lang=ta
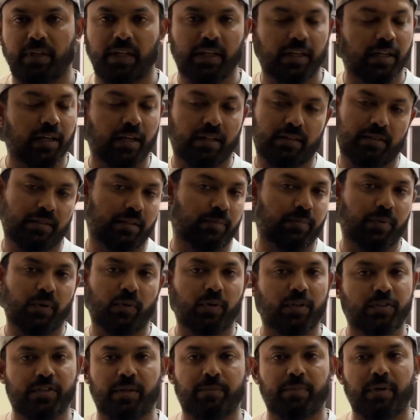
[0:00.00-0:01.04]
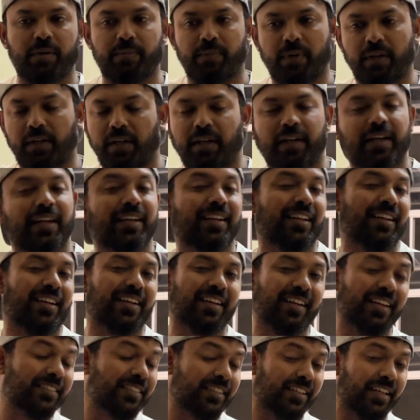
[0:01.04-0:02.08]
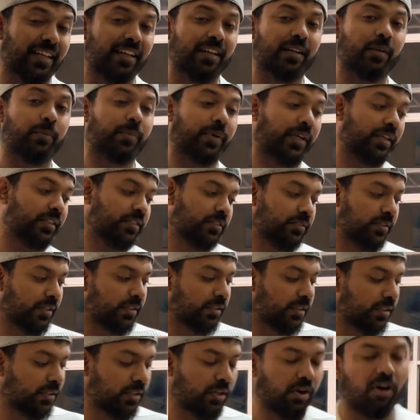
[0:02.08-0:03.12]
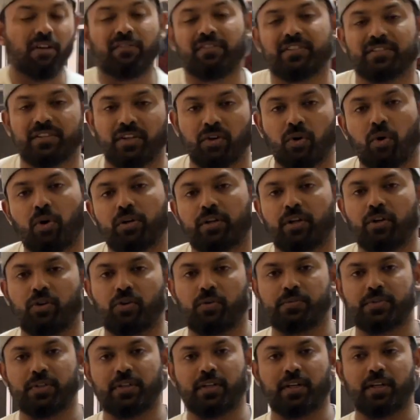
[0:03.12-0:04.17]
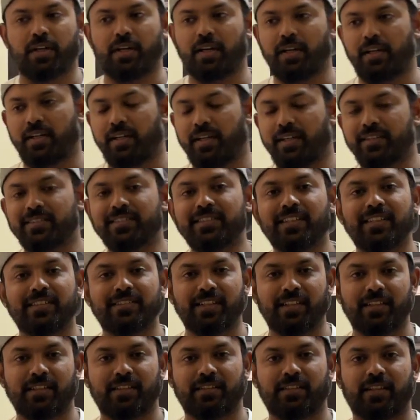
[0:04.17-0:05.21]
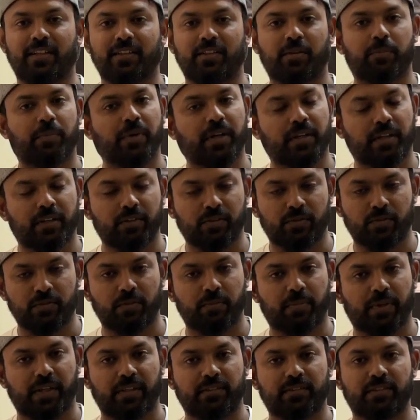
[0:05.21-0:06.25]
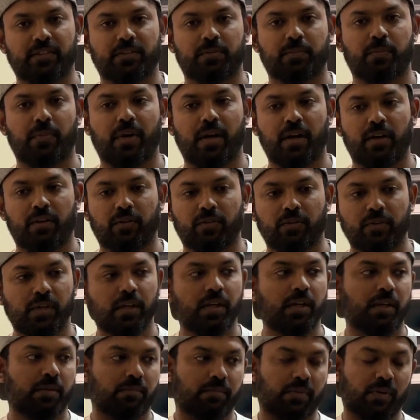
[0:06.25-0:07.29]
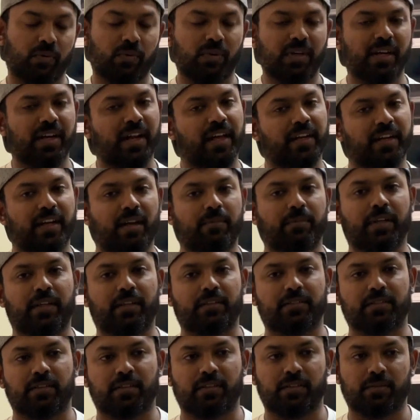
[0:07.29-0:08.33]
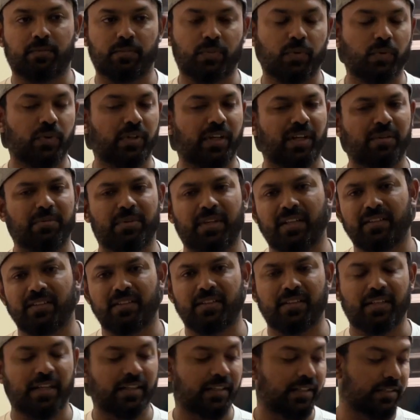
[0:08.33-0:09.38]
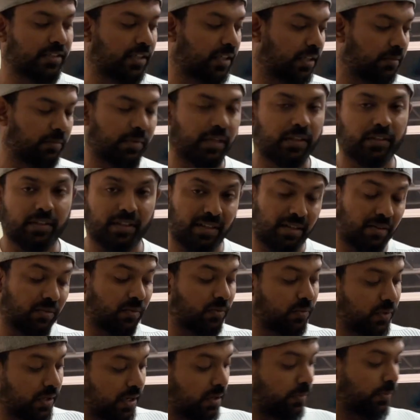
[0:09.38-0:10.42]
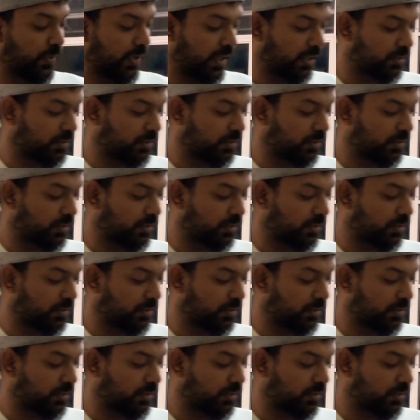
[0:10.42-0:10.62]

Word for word: நீங்கள் அது இப்போ கூட செக் பண்ணி பார்க்கலாம் என்னென்ன டேட்ஸுக்கு என்னென்ன ப்ரைஸ் வருதுன்னு ஆப்வியஸ்லி ஹோட்டல் ரூம்ஸ்ன்றனால சீசனுக்கு தகுந்த மாதிரி அது கொஞ்சம் ப்ரைஸஸ் மாறும் பட் உள்ள நிறைய அம்யூனிட்டிஸ் இருக்குது பூல் டேபிள் அது இதுன்னு எக்கச்சக்கமாக இருக்குது அதெல்லாம் ஒன்றா போய்